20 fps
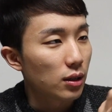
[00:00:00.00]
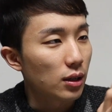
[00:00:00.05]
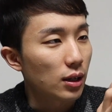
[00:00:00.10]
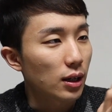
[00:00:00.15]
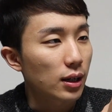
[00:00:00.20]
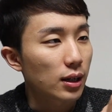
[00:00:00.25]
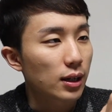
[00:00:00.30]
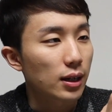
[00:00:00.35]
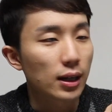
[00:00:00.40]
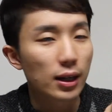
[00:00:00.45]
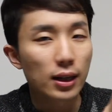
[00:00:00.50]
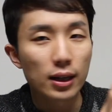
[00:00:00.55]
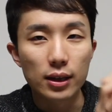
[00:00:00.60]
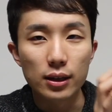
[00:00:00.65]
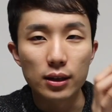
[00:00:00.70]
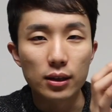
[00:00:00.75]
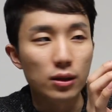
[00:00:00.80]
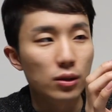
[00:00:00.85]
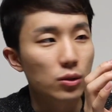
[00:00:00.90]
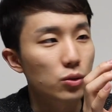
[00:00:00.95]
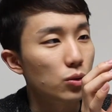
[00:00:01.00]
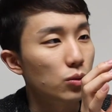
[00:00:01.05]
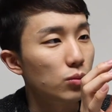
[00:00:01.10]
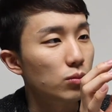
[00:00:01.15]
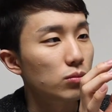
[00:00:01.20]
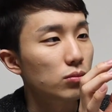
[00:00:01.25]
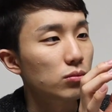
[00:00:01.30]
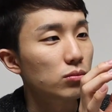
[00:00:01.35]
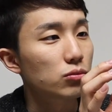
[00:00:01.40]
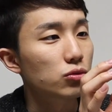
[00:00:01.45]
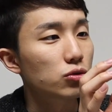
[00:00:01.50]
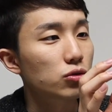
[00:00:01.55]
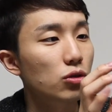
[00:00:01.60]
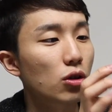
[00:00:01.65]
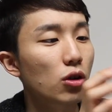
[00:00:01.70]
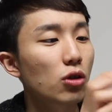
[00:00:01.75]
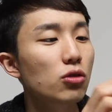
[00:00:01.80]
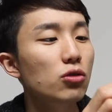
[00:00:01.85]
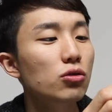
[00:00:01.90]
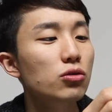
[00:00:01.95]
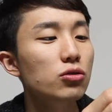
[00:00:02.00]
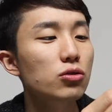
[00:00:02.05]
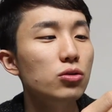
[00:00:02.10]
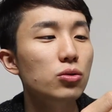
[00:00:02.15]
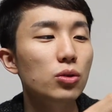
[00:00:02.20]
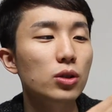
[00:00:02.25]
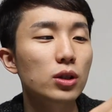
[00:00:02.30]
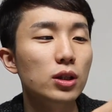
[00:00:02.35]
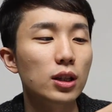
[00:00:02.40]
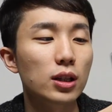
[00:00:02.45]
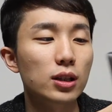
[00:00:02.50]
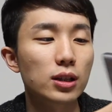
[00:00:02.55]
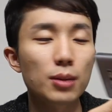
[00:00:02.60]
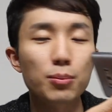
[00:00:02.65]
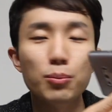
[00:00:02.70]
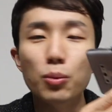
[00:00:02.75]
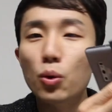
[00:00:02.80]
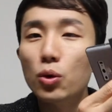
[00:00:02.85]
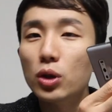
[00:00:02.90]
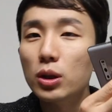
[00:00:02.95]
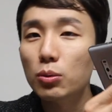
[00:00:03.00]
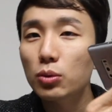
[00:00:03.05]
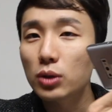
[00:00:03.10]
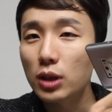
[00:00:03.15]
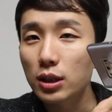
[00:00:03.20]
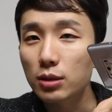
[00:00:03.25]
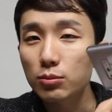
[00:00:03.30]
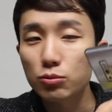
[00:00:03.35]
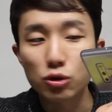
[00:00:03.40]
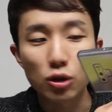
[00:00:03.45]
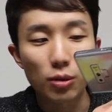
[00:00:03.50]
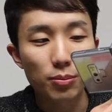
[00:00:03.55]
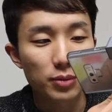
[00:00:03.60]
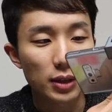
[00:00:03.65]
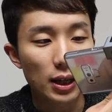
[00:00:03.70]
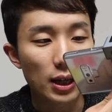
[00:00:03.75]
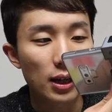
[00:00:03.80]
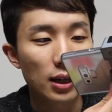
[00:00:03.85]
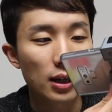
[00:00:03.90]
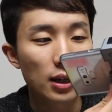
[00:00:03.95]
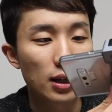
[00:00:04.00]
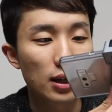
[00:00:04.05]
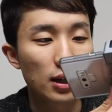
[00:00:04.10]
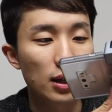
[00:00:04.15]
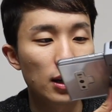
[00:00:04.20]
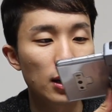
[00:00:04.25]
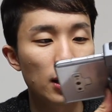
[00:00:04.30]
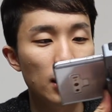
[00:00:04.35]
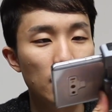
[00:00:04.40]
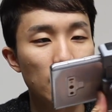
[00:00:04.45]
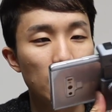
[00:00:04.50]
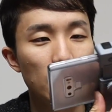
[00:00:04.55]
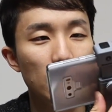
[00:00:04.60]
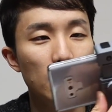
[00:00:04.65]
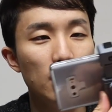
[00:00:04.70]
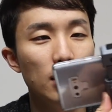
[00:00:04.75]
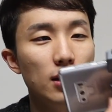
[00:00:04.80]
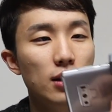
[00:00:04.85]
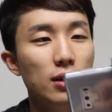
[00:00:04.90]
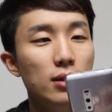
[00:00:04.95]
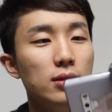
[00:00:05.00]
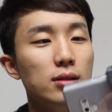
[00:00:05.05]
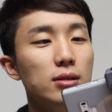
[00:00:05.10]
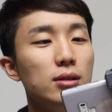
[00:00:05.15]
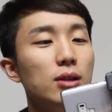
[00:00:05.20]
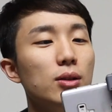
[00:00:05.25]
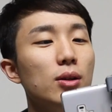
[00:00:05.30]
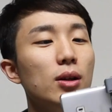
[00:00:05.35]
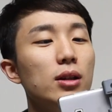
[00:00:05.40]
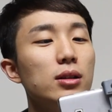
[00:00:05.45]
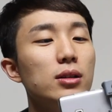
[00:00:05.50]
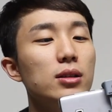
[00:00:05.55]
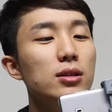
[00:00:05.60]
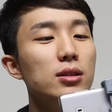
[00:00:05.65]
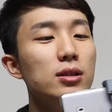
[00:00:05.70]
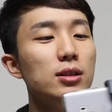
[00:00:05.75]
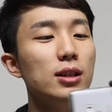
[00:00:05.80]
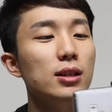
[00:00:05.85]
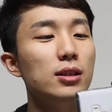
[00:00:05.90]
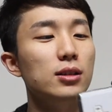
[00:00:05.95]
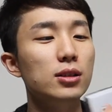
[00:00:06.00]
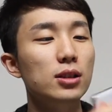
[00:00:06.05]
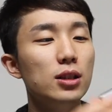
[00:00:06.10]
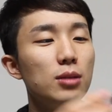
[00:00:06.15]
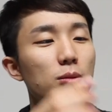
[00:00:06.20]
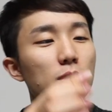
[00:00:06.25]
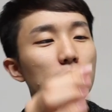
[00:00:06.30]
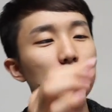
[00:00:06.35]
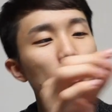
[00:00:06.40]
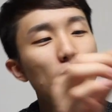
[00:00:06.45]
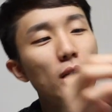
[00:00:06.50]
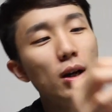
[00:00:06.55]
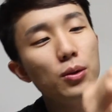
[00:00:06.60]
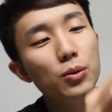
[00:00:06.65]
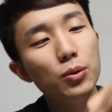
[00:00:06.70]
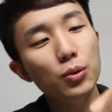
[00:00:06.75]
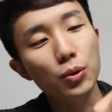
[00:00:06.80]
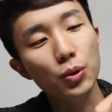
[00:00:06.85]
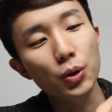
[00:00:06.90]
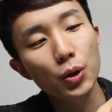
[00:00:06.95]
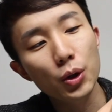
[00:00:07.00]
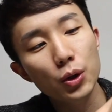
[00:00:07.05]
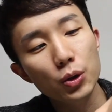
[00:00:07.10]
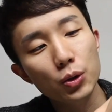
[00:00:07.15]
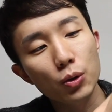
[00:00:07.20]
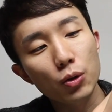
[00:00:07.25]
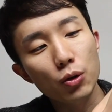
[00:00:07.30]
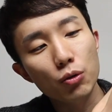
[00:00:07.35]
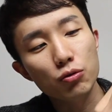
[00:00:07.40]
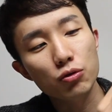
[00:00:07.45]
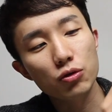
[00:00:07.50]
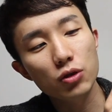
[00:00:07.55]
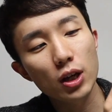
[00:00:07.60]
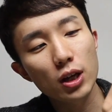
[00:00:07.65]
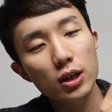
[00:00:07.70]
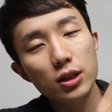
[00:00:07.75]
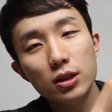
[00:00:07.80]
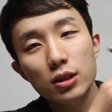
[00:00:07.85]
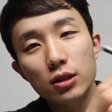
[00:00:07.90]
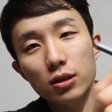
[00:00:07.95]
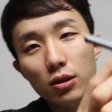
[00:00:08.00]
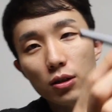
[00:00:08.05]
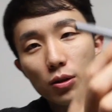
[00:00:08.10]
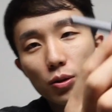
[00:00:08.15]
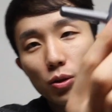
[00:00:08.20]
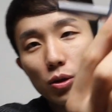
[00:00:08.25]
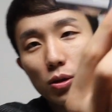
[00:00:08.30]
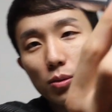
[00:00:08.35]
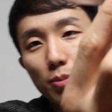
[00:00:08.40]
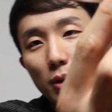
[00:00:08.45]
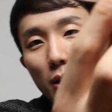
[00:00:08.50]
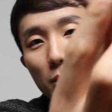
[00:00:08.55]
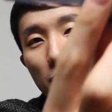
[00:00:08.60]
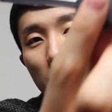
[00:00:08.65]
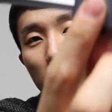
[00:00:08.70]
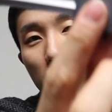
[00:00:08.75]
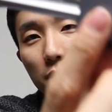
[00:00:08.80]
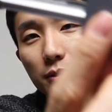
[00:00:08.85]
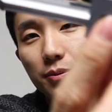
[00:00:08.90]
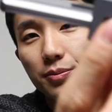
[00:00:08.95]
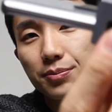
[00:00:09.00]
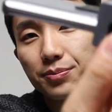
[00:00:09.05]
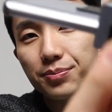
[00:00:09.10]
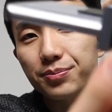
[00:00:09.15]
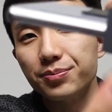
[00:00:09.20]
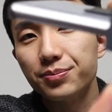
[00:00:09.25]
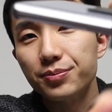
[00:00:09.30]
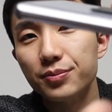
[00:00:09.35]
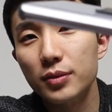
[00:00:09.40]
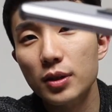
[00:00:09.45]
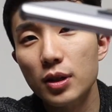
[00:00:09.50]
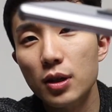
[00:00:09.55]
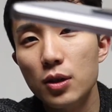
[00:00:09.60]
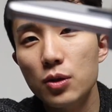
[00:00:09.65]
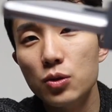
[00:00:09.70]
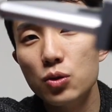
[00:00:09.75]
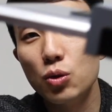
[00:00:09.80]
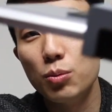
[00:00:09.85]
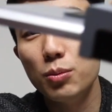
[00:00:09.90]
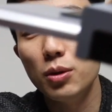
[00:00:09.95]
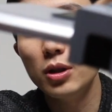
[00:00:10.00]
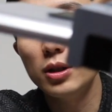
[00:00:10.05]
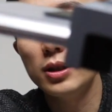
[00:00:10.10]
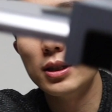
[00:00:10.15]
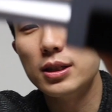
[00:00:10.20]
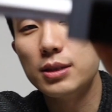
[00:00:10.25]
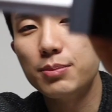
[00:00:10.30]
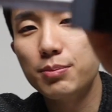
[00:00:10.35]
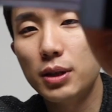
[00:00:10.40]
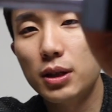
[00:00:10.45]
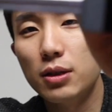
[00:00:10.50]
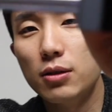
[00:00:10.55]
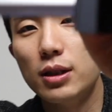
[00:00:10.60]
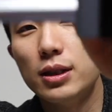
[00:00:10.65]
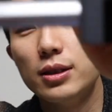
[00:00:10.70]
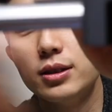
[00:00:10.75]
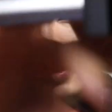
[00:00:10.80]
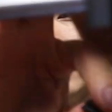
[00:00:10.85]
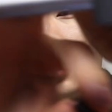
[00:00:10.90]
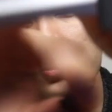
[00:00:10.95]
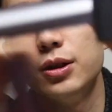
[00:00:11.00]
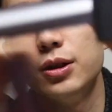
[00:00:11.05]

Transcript: 약간 좀 무거울 수도 있겠다. 보기보다는 무겁다? 근데 되게 튼튼한 느낌이기도 하고 이거 위에 있는 거 이걸 빼면은 조명이나 스피커 같은